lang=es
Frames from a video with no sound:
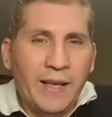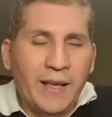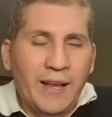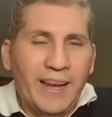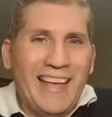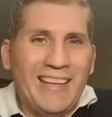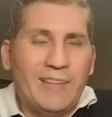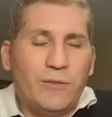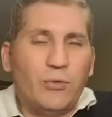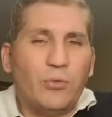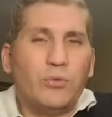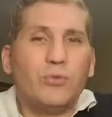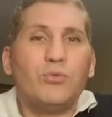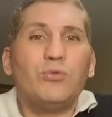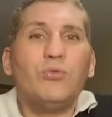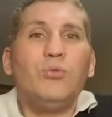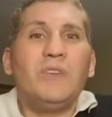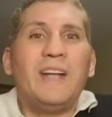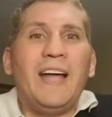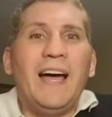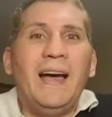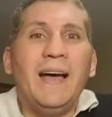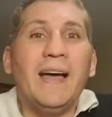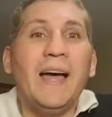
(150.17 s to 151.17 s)
La
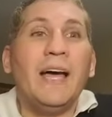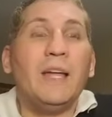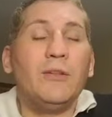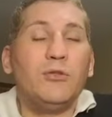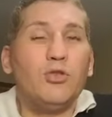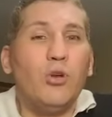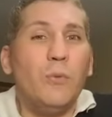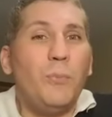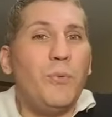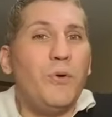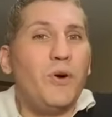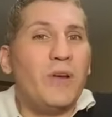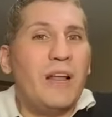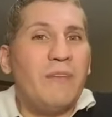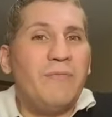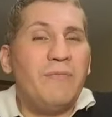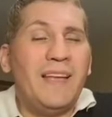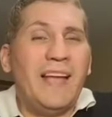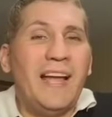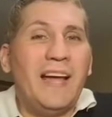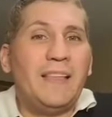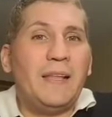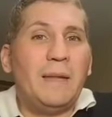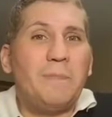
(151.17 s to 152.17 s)
estructura
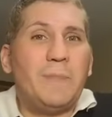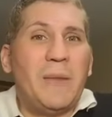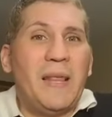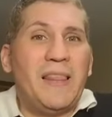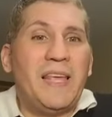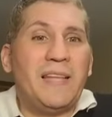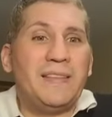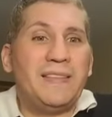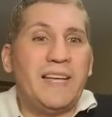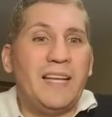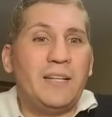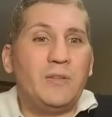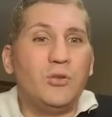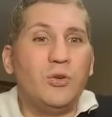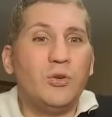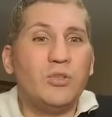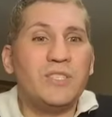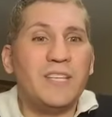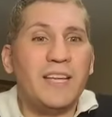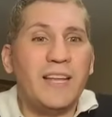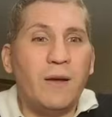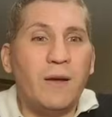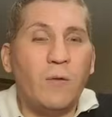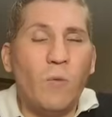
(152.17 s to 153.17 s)
topográfica del planeta no
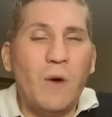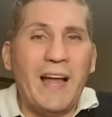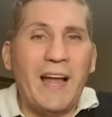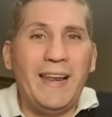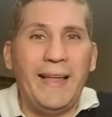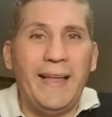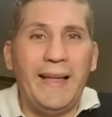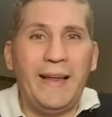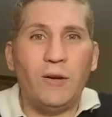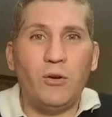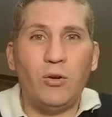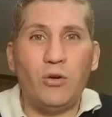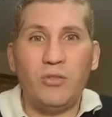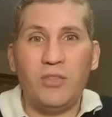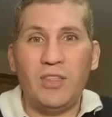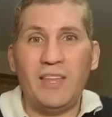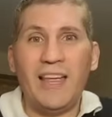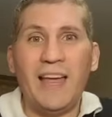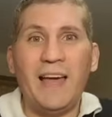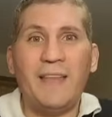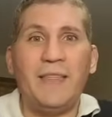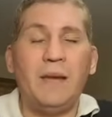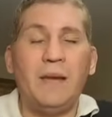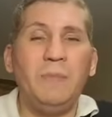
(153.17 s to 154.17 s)
será igual en los
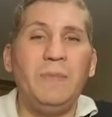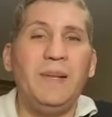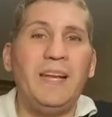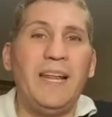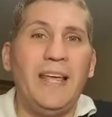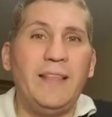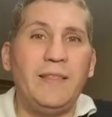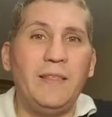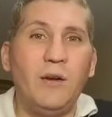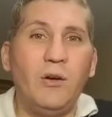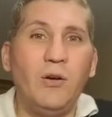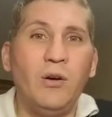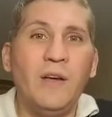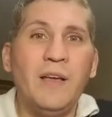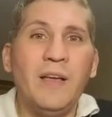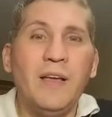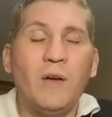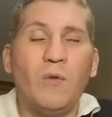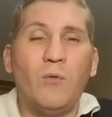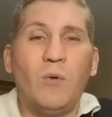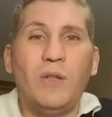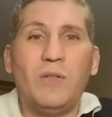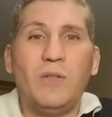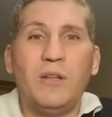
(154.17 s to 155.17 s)
días del milenio
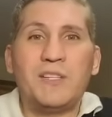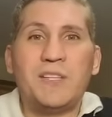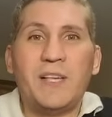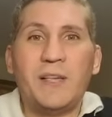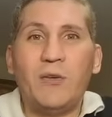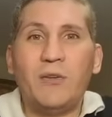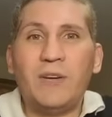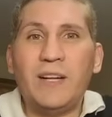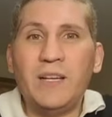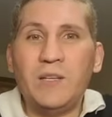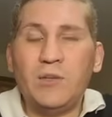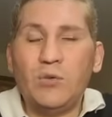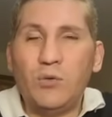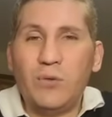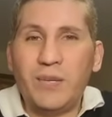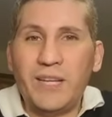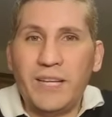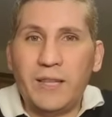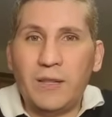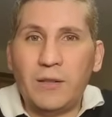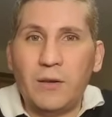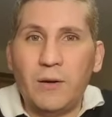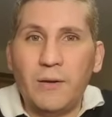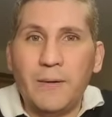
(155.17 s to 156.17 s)
cuando el Señor
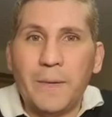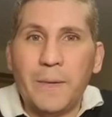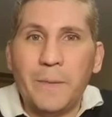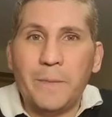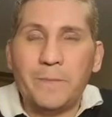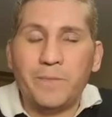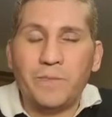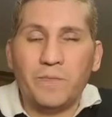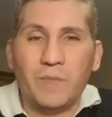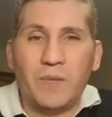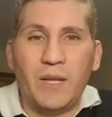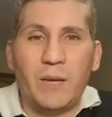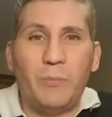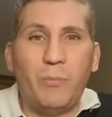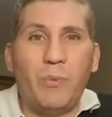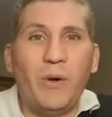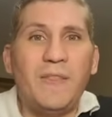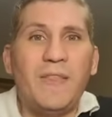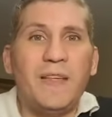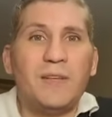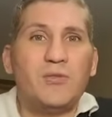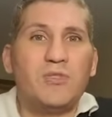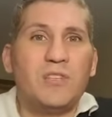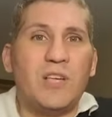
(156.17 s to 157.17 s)
Jesucristo,
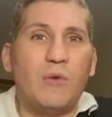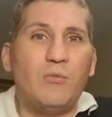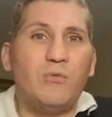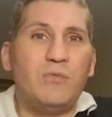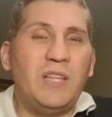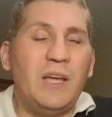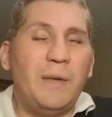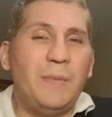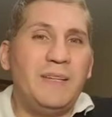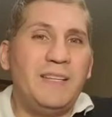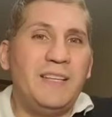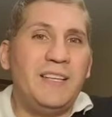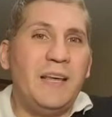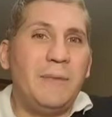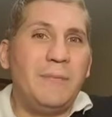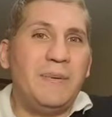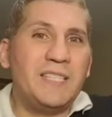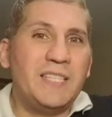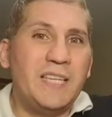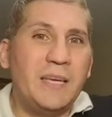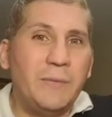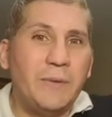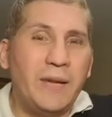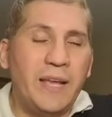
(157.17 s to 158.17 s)
después de su segunda venida
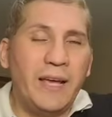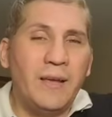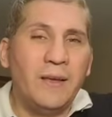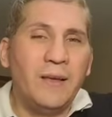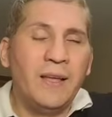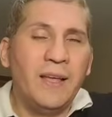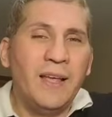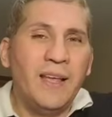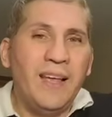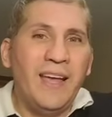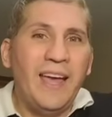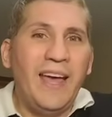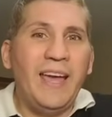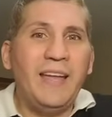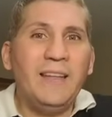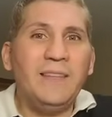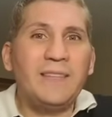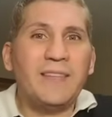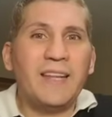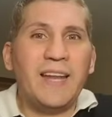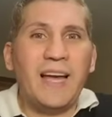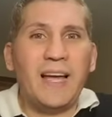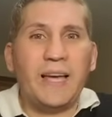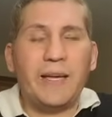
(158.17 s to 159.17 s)
visible,
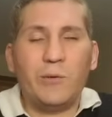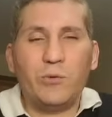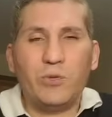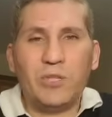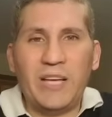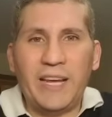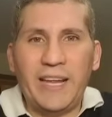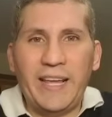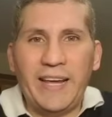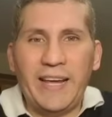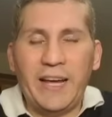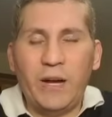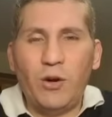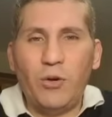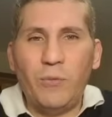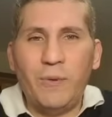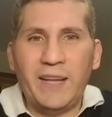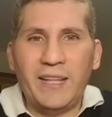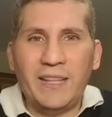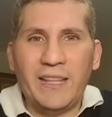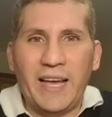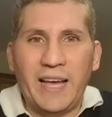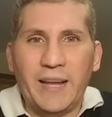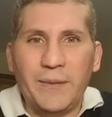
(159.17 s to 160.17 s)
entre a Jerusalén a
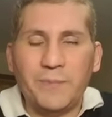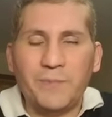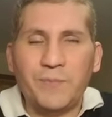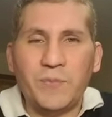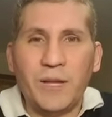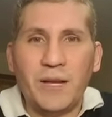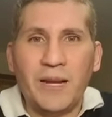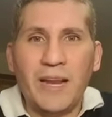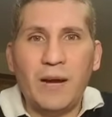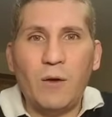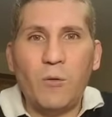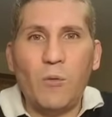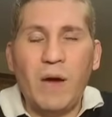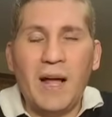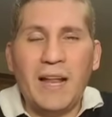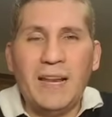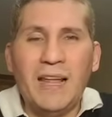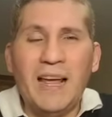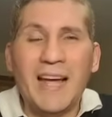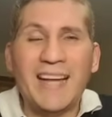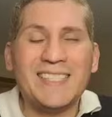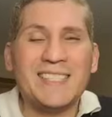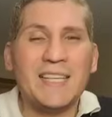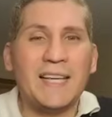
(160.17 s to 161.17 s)
gobernar, la
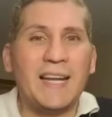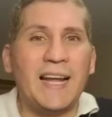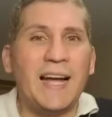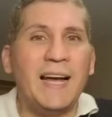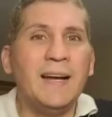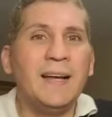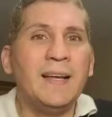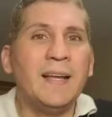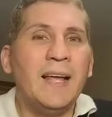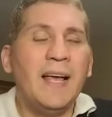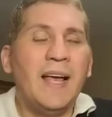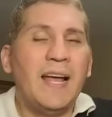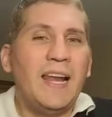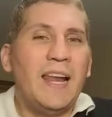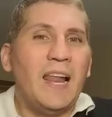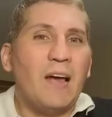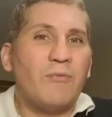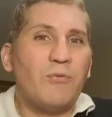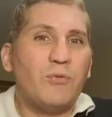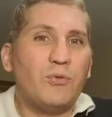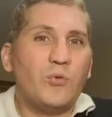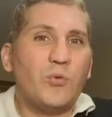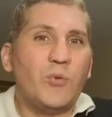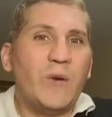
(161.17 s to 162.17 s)
cual será
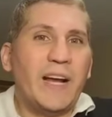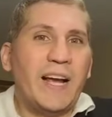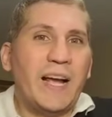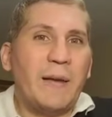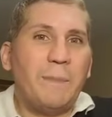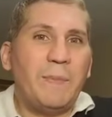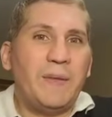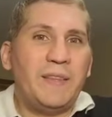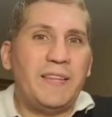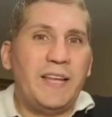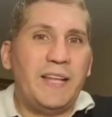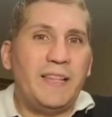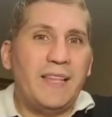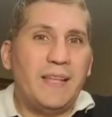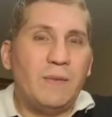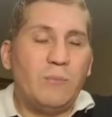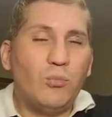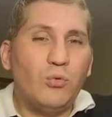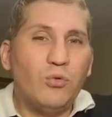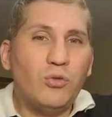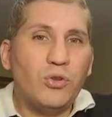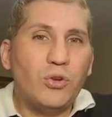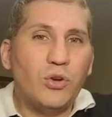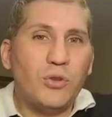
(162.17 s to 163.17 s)
la futura capital del
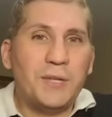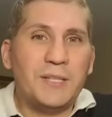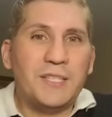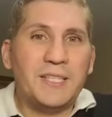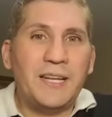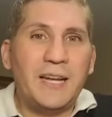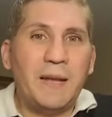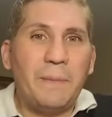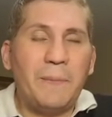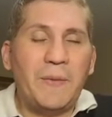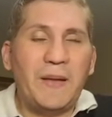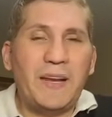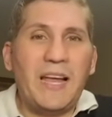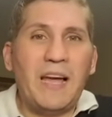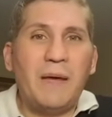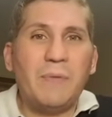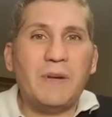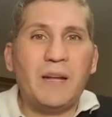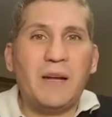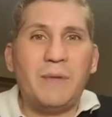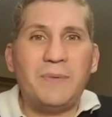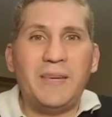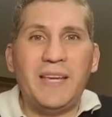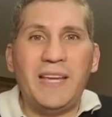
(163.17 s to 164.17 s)
mundo. Dice en la
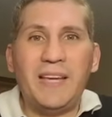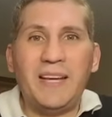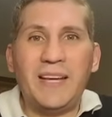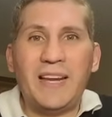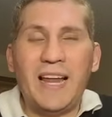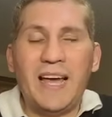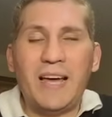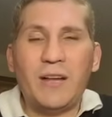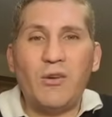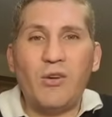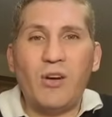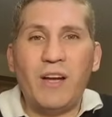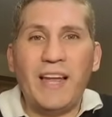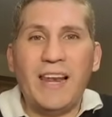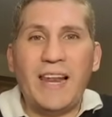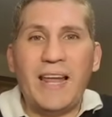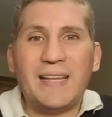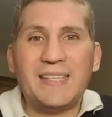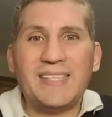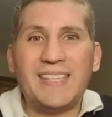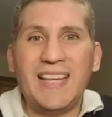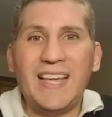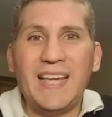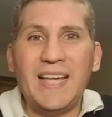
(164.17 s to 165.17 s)
palabra bien claro que
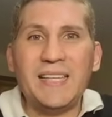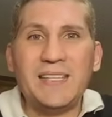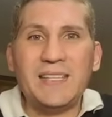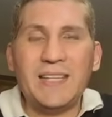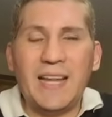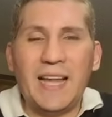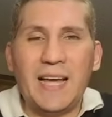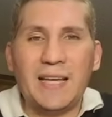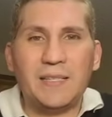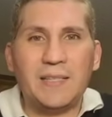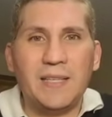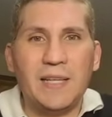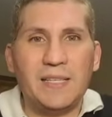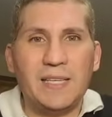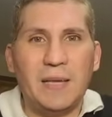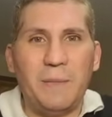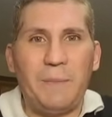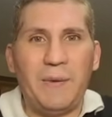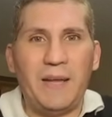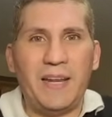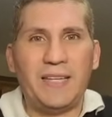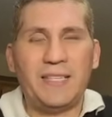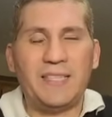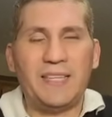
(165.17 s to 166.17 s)
las islas
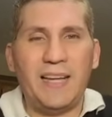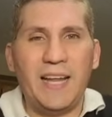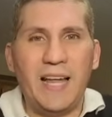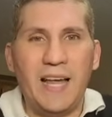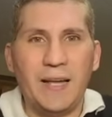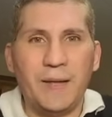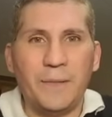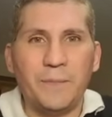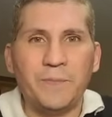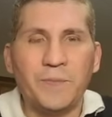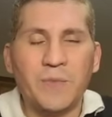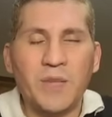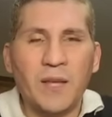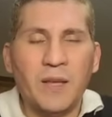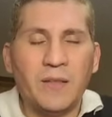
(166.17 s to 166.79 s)
desaparecerán.